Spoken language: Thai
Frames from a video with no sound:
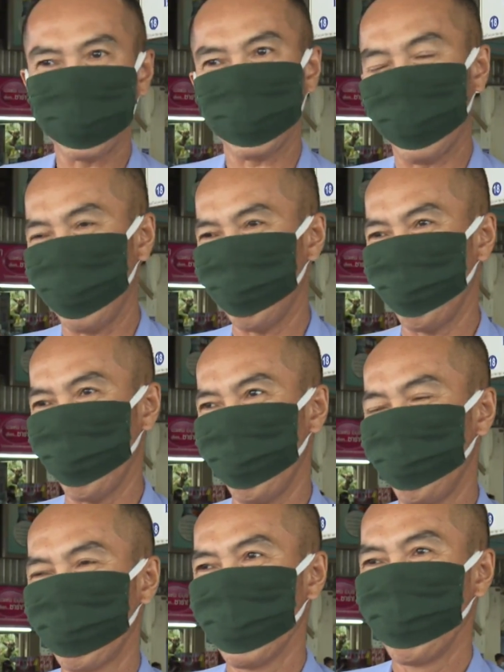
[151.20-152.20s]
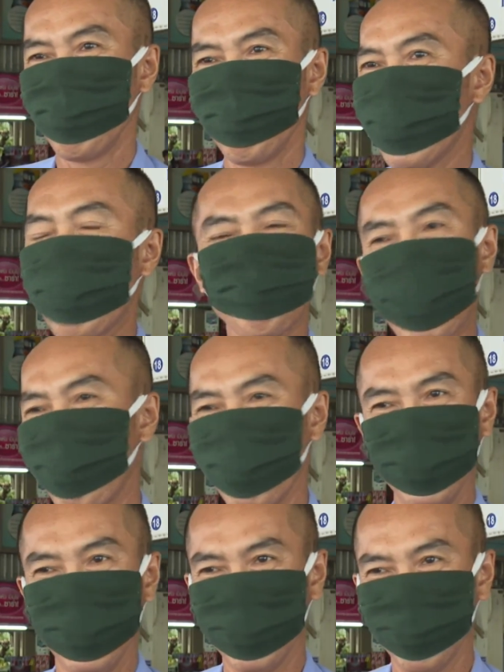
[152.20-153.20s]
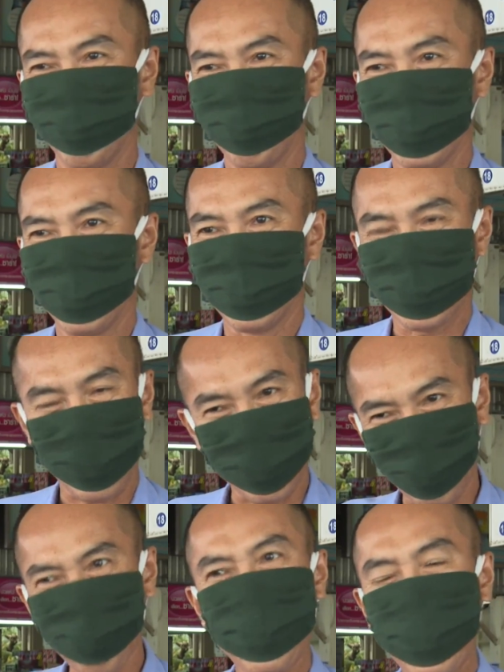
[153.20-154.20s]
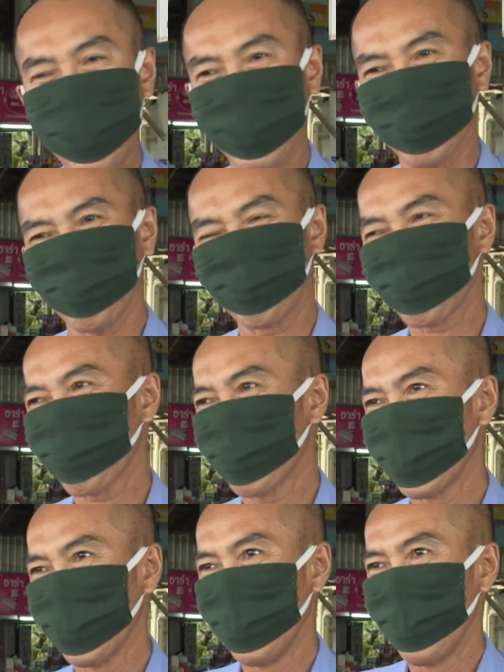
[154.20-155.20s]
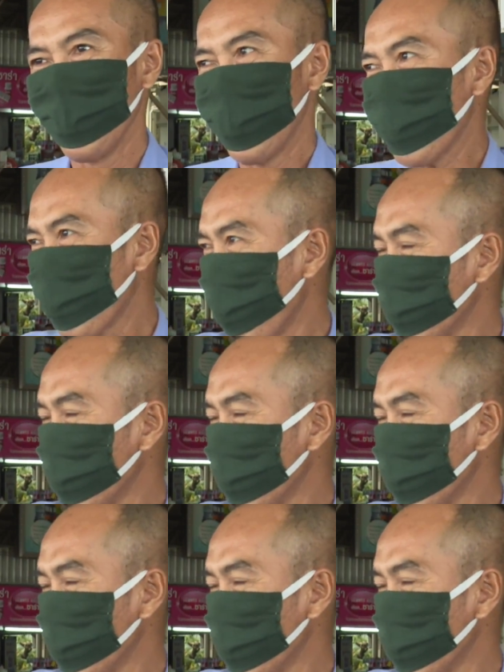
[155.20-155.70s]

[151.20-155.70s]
ยมันจะตั้งเปล่าหมดเลย จะกระทบมาก แล้ว